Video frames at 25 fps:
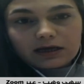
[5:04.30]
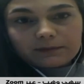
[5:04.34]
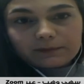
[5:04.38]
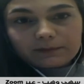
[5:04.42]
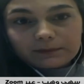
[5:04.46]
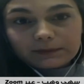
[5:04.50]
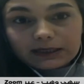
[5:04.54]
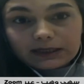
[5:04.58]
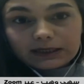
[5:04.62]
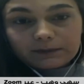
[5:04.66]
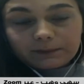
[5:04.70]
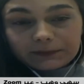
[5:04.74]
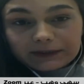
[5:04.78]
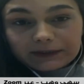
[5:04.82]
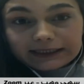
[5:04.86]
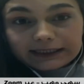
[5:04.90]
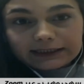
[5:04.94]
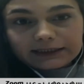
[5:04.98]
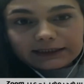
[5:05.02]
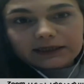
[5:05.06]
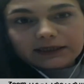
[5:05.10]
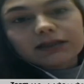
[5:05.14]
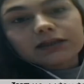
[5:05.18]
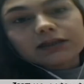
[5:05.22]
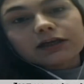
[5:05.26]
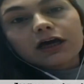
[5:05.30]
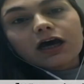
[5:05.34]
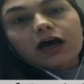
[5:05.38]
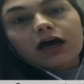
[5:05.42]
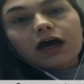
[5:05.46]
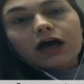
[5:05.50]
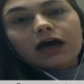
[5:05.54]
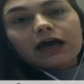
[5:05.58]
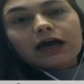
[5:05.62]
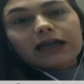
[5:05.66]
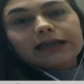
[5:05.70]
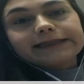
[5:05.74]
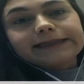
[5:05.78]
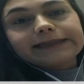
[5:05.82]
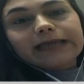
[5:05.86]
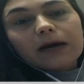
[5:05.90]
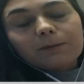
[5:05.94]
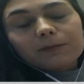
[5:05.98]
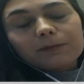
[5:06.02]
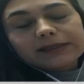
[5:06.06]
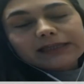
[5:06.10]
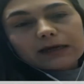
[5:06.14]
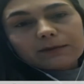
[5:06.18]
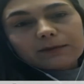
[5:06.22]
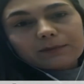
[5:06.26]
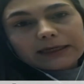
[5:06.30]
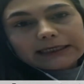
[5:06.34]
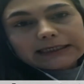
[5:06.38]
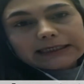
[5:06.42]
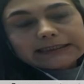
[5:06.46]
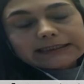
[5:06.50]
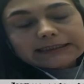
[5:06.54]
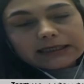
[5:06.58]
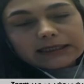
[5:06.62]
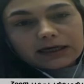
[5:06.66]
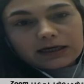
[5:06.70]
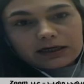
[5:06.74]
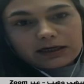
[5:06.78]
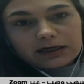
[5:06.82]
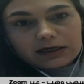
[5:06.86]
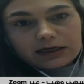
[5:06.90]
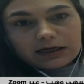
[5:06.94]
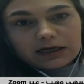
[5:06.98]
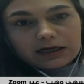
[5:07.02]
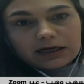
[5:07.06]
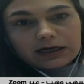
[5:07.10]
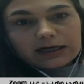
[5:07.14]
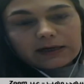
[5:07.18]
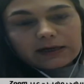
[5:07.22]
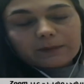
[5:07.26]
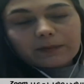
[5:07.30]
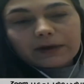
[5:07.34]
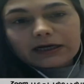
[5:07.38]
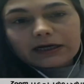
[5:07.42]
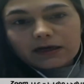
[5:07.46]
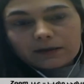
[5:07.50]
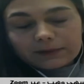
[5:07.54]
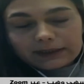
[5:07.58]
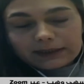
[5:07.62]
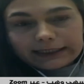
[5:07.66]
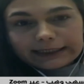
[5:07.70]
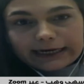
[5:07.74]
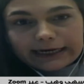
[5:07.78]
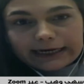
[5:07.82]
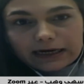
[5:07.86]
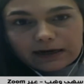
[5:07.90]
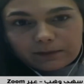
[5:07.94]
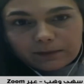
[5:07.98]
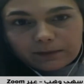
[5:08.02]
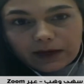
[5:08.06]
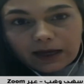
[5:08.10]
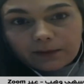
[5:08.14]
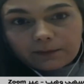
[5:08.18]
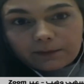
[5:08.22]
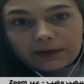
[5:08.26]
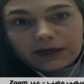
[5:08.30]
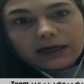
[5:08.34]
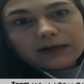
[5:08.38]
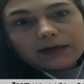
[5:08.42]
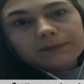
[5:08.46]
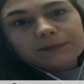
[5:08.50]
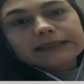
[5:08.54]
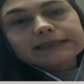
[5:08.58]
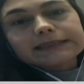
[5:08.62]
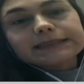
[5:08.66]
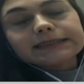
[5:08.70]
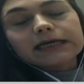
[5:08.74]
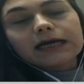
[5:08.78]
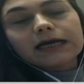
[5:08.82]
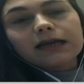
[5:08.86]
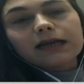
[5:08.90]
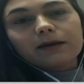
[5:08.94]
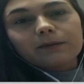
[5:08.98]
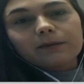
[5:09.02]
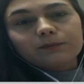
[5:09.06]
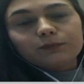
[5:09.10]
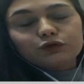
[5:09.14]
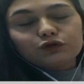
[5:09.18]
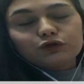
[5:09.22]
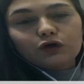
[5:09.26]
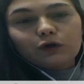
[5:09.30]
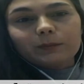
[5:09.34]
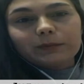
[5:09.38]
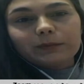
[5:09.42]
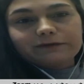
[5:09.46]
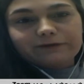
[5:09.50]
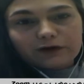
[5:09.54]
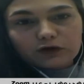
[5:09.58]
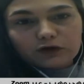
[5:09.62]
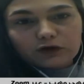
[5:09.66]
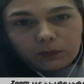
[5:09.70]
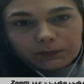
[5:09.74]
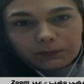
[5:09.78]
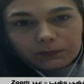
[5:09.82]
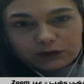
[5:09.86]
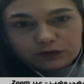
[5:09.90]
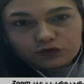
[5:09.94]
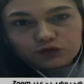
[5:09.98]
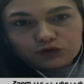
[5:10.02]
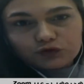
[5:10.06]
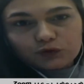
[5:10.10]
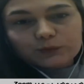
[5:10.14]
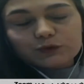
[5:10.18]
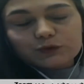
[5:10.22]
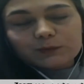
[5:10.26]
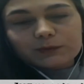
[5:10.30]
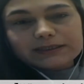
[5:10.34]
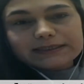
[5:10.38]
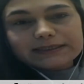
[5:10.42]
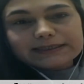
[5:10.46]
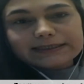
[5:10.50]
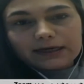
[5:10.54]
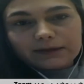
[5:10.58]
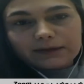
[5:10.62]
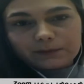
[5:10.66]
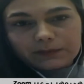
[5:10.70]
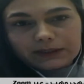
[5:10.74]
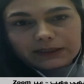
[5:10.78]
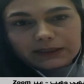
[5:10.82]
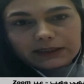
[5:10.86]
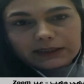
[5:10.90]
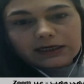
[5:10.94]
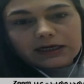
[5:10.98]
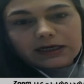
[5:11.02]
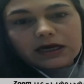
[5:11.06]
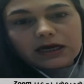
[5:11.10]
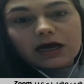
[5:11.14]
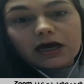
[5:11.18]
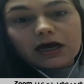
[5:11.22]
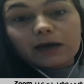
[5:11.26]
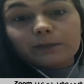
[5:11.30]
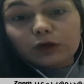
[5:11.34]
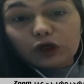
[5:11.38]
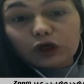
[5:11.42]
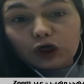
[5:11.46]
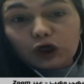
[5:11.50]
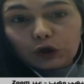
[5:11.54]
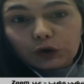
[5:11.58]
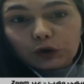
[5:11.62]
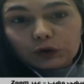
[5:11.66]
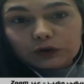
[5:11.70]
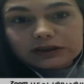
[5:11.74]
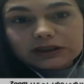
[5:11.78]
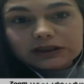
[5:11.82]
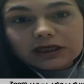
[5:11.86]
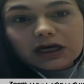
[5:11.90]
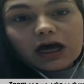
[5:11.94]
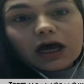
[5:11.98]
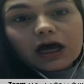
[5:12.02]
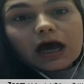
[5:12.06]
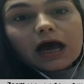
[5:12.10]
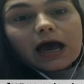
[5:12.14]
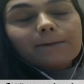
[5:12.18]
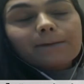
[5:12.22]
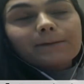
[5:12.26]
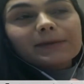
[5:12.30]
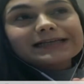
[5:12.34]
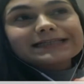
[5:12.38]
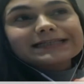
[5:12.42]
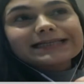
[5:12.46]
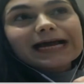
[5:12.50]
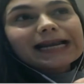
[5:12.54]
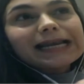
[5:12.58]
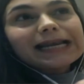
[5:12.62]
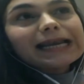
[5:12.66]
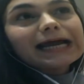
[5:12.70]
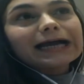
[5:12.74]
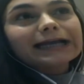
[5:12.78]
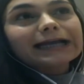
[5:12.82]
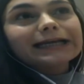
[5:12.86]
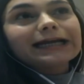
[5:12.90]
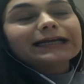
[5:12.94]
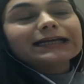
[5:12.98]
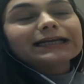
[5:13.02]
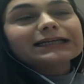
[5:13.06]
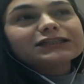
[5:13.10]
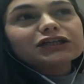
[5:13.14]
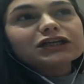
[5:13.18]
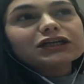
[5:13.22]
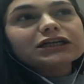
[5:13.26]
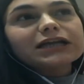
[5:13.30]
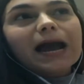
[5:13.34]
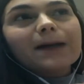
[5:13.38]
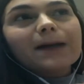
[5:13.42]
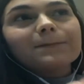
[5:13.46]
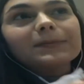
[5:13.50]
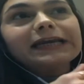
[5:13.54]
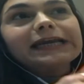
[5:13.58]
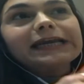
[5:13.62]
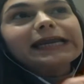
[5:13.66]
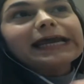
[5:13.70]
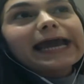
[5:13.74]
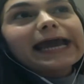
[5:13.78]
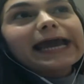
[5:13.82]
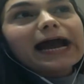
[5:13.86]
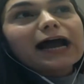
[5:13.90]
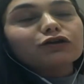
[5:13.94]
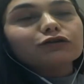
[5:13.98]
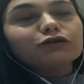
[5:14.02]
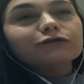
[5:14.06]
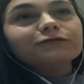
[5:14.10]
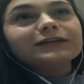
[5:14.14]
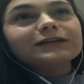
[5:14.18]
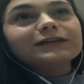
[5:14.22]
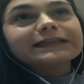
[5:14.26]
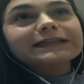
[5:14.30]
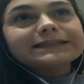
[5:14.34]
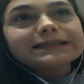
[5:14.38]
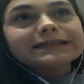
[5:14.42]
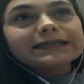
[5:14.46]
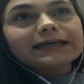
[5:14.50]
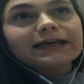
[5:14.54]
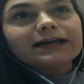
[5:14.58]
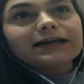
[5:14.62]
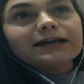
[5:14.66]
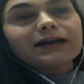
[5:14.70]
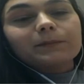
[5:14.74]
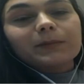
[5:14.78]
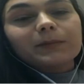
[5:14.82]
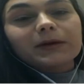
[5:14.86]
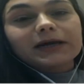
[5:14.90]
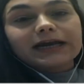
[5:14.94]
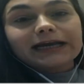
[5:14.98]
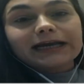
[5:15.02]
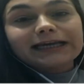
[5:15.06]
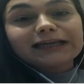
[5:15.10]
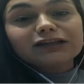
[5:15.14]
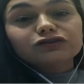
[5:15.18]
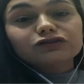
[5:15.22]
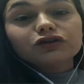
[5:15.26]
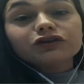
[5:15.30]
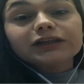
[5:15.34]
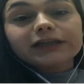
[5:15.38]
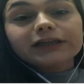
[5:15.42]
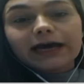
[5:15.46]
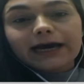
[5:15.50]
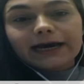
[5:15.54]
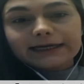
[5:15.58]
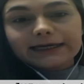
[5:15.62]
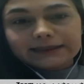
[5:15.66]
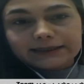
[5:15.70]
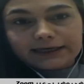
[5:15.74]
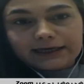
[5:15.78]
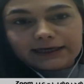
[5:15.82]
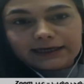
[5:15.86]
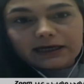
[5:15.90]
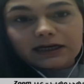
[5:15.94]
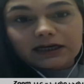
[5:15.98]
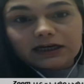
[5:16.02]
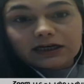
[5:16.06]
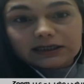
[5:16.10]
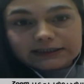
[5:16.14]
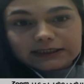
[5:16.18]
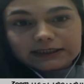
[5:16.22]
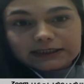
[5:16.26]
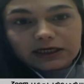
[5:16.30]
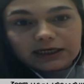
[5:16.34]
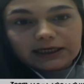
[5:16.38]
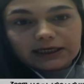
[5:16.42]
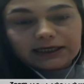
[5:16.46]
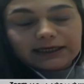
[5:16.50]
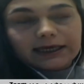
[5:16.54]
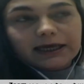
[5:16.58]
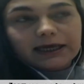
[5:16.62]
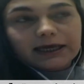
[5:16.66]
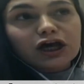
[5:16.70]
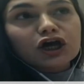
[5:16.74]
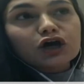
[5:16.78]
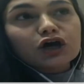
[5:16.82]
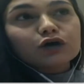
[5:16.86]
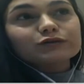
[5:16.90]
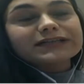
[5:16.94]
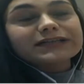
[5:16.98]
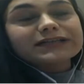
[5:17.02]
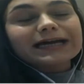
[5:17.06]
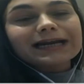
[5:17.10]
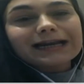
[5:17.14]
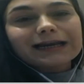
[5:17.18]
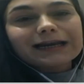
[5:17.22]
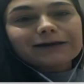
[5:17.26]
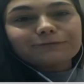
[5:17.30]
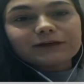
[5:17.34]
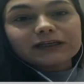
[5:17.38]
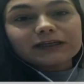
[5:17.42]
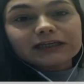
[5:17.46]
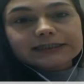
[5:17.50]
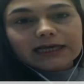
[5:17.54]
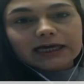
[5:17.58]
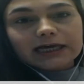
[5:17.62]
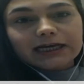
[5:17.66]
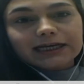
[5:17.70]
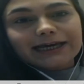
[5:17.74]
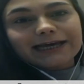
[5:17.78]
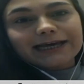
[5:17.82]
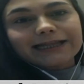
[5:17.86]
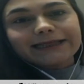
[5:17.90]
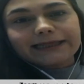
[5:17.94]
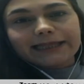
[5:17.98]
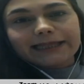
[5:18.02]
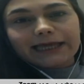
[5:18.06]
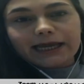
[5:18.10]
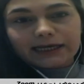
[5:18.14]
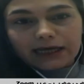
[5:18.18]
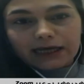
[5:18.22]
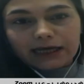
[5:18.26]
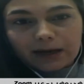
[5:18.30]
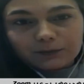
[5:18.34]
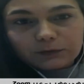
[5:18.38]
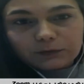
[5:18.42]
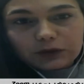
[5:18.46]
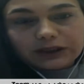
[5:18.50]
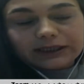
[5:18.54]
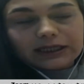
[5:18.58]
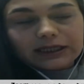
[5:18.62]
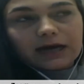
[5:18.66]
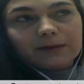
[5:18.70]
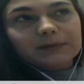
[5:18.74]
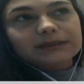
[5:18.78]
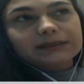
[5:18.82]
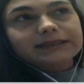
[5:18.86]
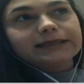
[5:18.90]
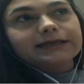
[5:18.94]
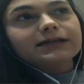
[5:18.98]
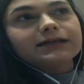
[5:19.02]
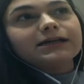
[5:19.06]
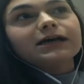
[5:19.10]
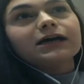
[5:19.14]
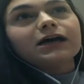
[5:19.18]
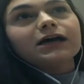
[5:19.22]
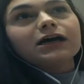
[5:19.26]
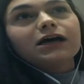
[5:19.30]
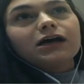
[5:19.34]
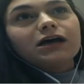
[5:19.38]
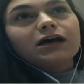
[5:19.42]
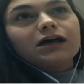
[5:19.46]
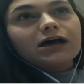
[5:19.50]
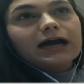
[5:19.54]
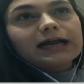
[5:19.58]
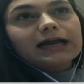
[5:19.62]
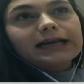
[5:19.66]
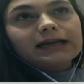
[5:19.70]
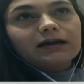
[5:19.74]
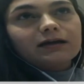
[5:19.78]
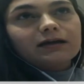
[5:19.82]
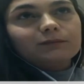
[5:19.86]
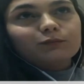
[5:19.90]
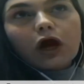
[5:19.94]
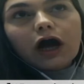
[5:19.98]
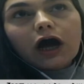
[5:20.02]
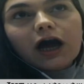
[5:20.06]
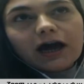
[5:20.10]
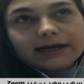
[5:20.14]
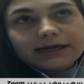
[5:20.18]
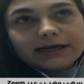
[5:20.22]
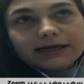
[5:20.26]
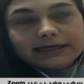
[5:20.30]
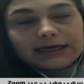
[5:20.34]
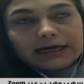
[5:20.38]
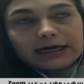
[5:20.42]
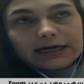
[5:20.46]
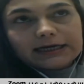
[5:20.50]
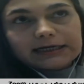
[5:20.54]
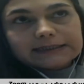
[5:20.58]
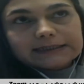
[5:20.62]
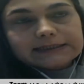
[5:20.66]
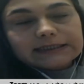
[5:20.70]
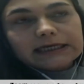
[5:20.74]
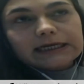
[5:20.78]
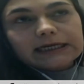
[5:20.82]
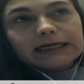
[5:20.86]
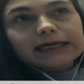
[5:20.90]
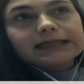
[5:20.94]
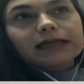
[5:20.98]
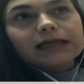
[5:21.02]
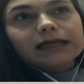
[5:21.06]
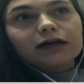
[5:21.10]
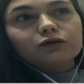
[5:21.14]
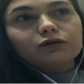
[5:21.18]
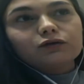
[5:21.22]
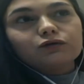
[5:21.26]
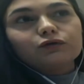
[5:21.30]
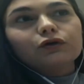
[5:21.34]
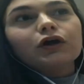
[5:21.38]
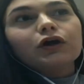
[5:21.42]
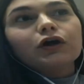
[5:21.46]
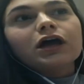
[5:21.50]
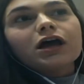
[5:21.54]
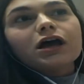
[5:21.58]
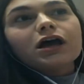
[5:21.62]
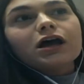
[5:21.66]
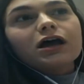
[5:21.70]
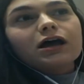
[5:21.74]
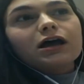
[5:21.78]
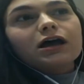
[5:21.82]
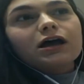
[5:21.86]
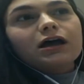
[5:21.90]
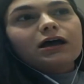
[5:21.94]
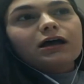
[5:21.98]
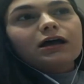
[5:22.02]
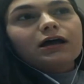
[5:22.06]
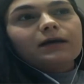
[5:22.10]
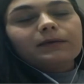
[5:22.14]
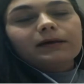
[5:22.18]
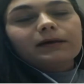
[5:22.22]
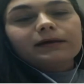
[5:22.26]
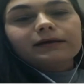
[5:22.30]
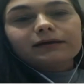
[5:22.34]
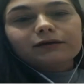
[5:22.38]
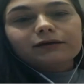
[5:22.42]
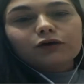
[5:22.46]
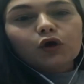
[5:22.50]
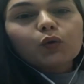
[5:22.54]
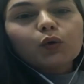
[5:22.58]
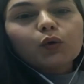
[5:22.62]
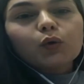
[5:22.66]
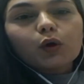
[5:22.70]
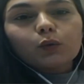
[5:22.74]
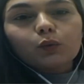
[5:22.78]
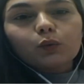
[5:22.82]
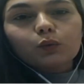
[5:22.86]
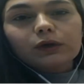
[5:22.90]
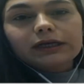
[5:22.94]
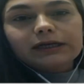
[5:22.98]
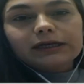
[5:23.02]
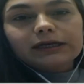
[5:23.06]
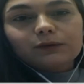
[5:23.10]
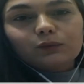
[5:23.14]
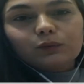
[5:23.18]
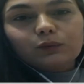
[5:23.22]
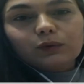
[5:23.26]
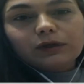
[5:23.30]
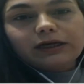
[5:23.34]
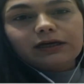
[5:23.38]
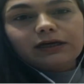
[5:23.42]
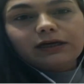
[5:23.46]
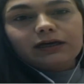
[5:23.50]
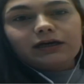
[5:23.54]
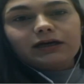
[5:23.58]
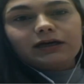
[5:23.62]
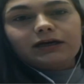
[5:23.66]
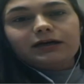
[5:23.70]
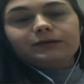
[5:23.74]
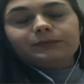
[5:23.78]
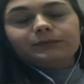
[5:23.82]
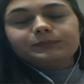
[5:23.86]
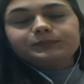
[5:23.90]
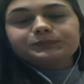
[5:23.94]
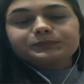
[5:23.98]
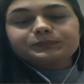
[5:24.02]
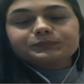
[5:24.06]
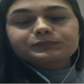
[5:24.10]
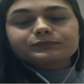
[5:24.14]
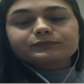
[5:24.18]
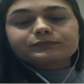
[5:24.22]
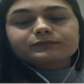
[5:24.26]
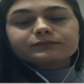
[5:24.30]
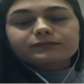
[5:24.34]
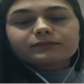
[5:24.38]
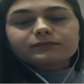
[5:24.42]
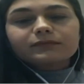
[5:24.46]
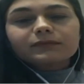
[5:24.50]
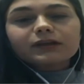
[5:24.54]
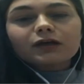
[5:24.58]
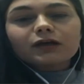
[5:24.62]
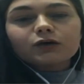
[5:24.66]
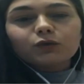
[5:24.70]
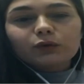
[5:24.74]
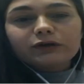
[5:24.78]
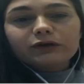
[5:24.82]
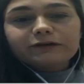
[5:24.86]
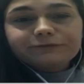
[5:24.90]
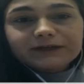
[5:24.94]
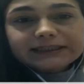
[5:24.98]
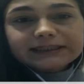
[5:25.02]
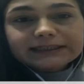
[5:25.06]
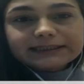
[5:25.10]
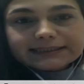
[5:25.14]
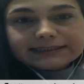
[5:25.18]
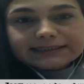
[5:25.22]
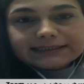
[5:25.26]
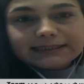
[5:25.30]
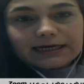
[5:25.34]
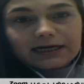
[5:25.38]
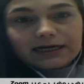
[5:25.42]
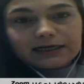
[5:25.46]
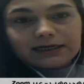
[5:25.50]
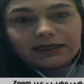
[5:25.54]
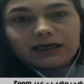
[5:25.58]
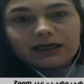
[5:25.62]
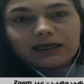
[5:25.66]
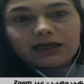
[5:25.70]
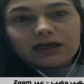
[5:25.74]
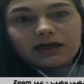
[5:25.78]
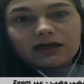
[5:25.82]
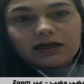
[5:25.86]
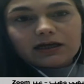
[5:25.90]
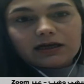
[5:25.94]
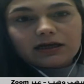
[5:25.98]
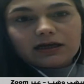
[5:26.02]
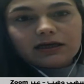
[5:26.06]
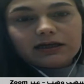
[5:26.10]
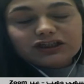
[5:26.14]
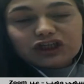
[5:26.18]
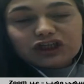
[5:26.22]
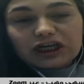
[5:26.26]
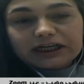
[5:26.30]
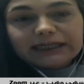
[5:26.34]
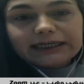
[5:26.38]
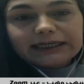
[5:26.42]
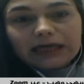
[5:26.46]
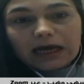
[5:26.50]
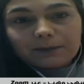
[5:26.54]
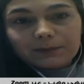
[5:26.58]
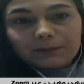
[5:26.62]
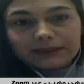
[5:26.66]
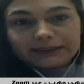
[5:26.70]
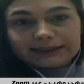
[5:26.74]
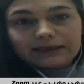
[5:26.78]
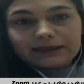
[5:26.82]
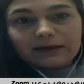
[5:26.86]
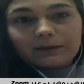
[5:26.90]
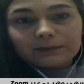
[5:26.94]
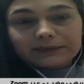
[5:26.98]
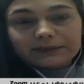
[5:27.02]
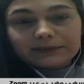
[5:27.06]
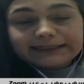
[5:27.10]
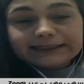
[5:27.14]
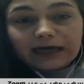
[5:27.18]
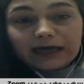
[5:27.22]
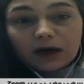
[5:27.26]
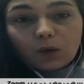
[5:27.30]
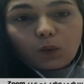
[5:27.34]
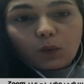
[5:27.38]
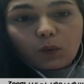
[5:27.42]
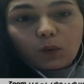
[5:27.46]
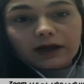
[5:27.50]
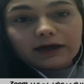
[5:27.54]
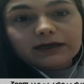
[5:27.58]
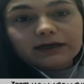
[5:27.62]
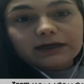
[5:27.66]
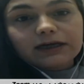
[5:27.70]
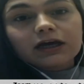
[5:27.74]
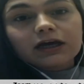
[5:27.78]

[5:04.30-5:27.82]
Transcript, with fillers: البيريد آه، الدم بدل ما ينزل لبرا من خلال المهبل بينزل بيروح بالفالوبيان تيوبز بينزل بالحوض بس هلا نحن صرنا عم نلاقي انه في كثير براهين ضد هيدي النظريه وصار هلا في نظريات ثانيه عم تطلع مثل هلا مؤخرا يعني نظريه انه هو وال, وال والفيتس يعني آه، الجنين عم عم يتكون